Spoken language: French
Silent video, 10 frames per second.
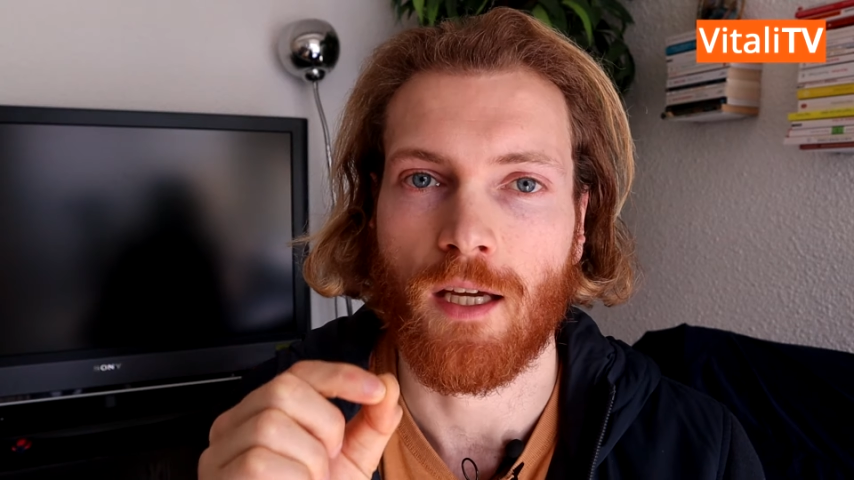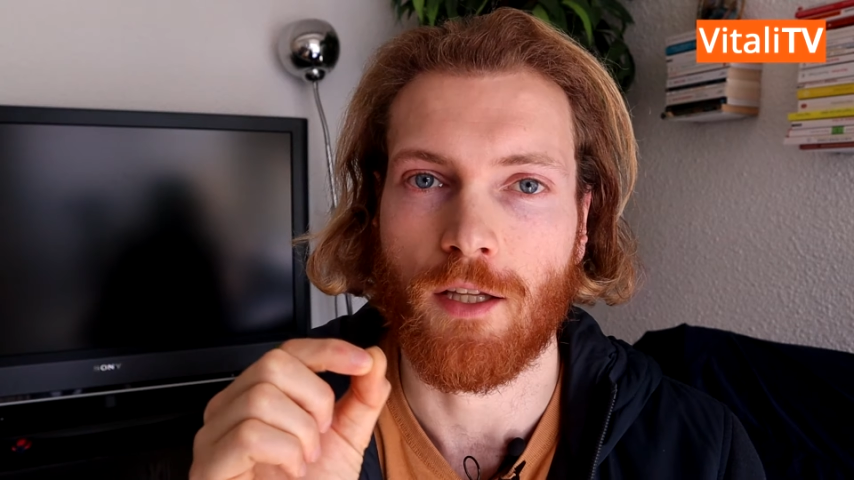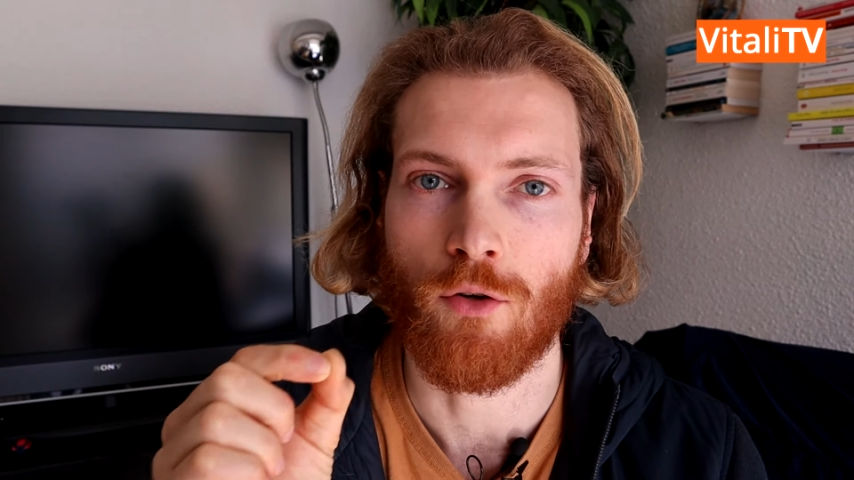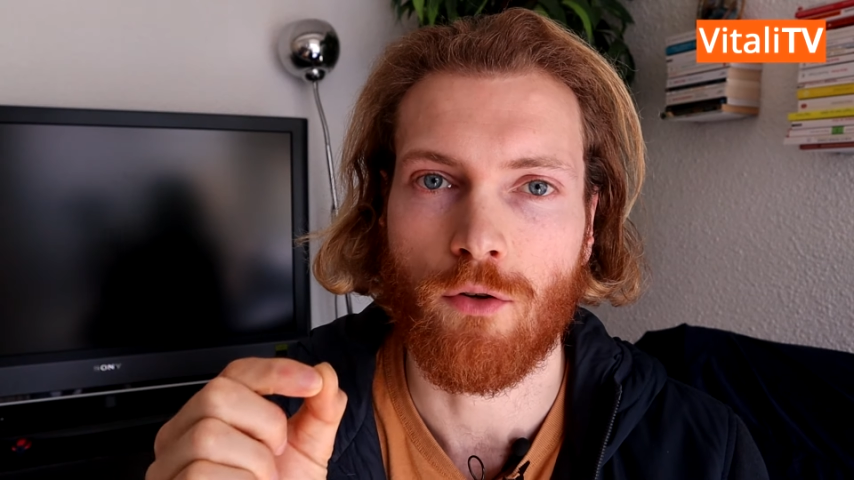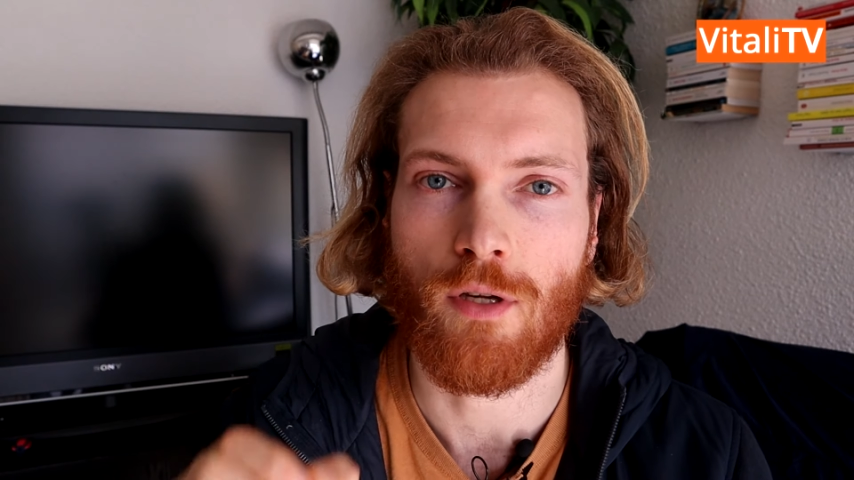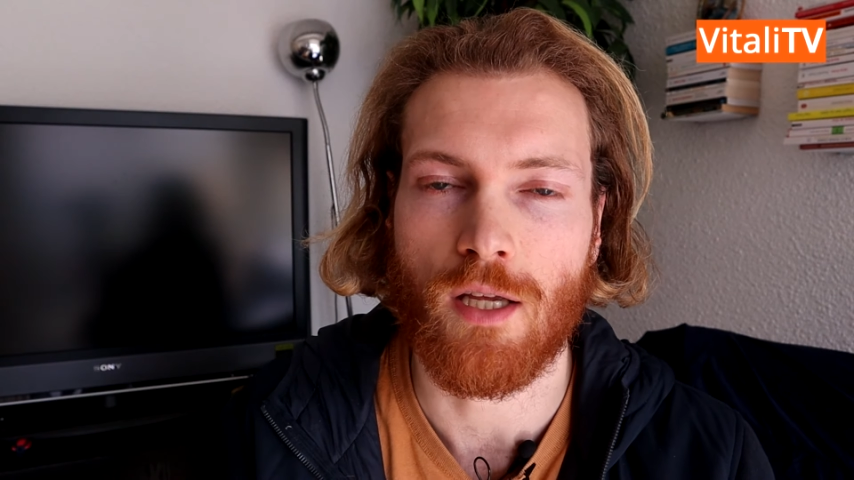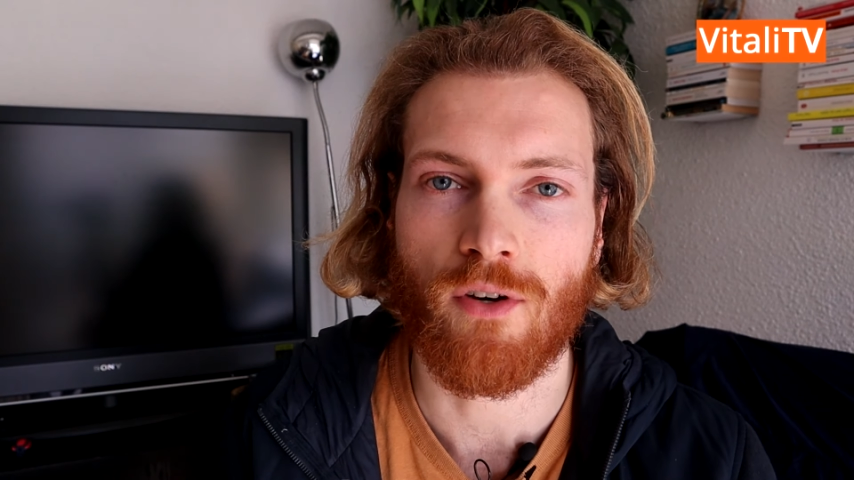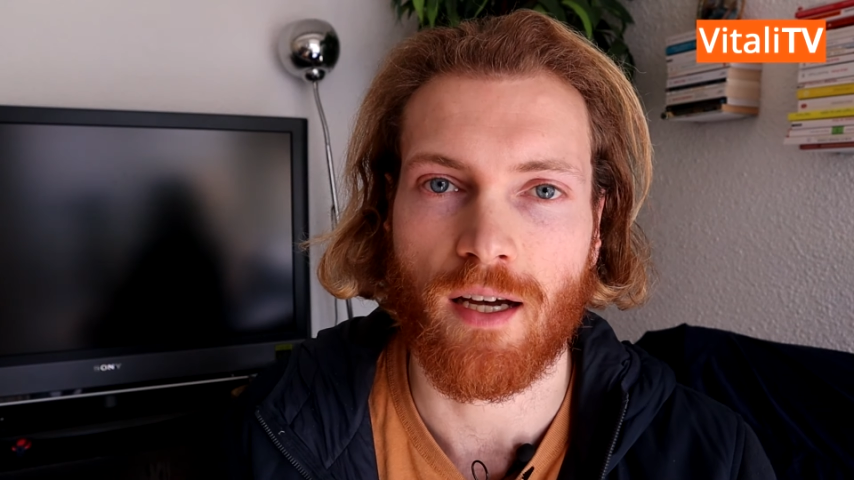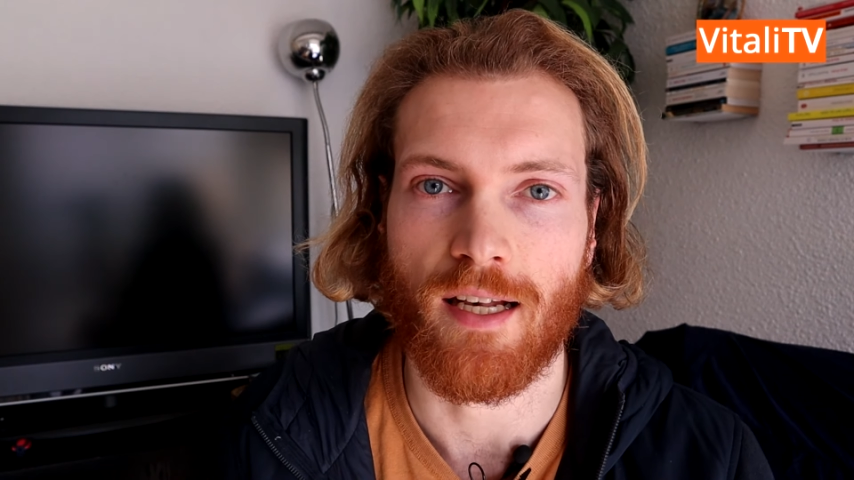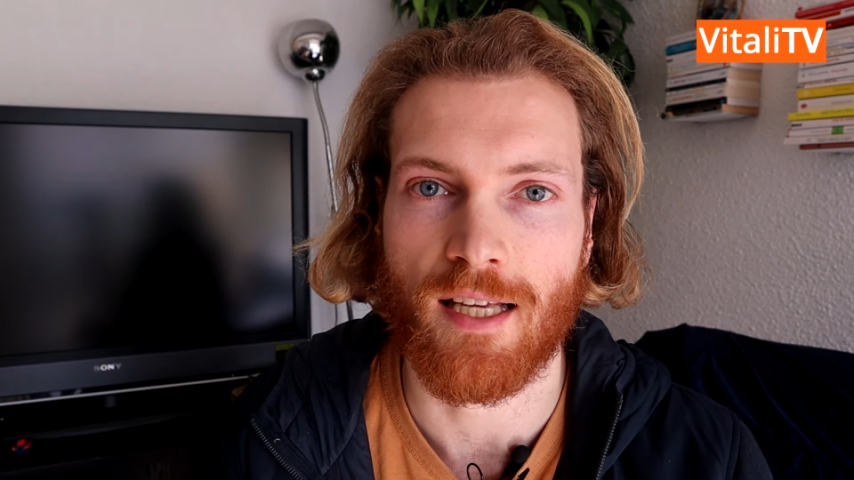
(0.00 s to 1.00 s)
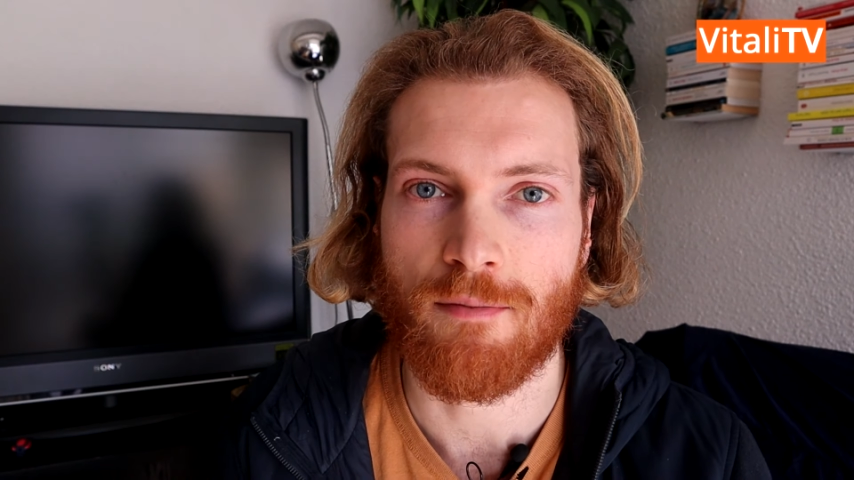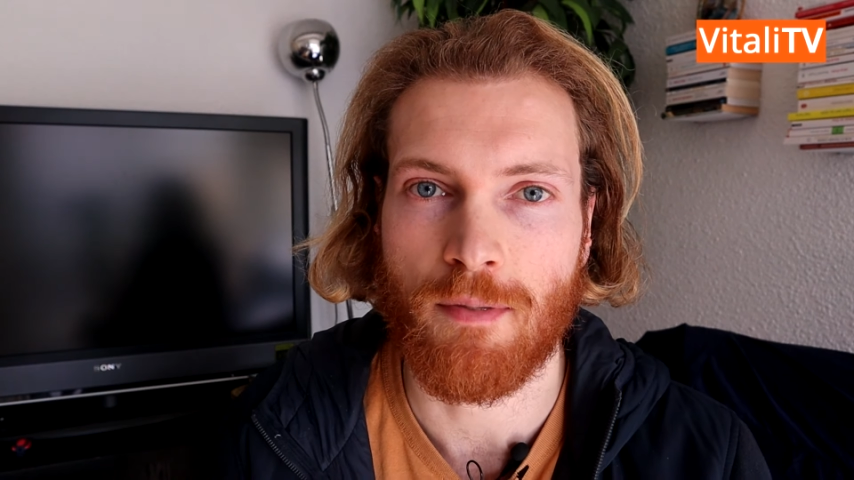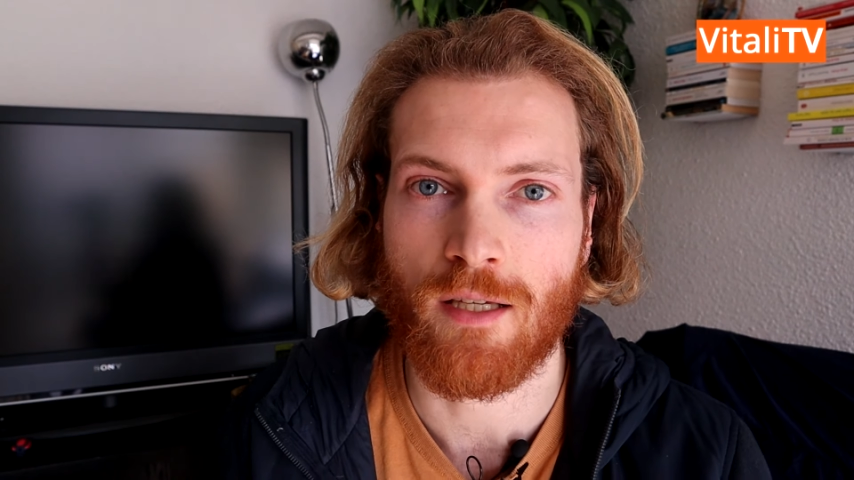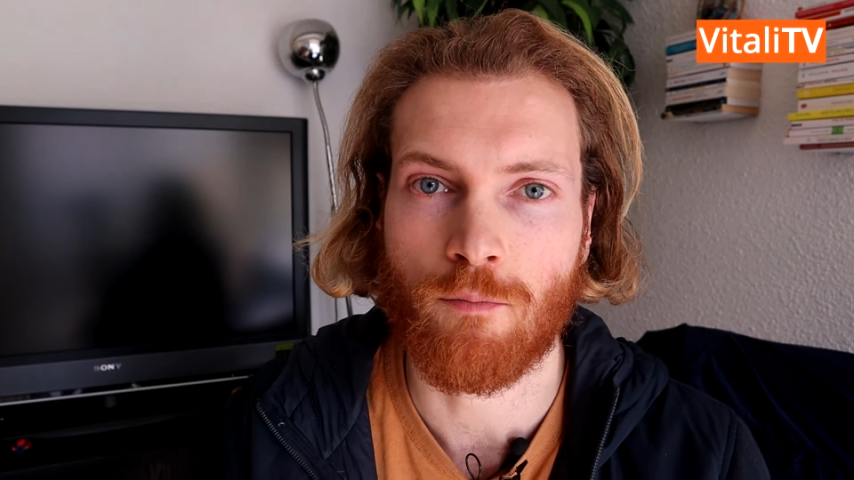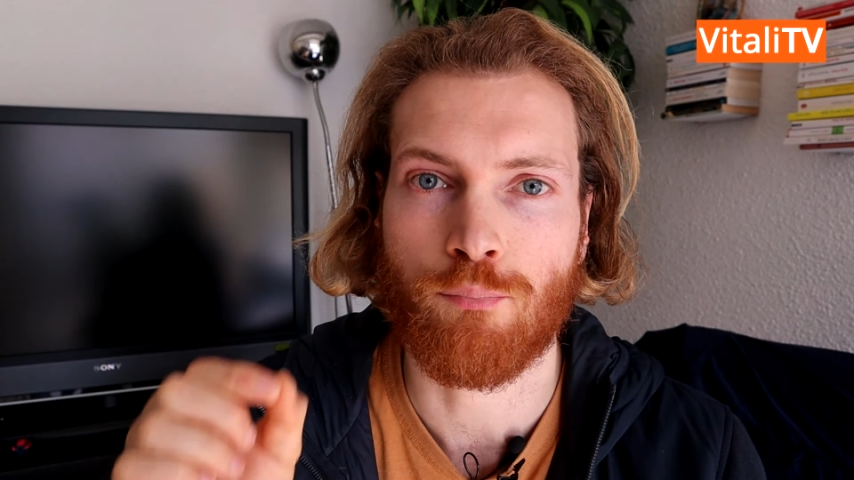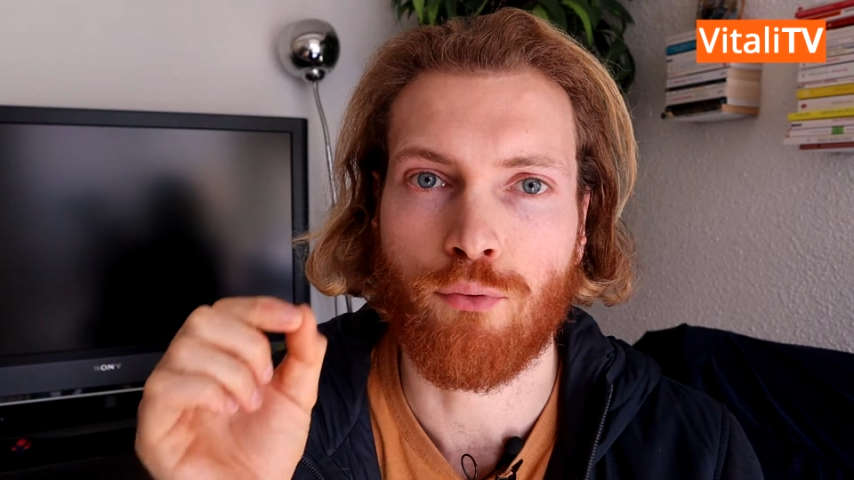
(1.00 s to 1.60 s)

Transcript: Et dans le livre, elle explique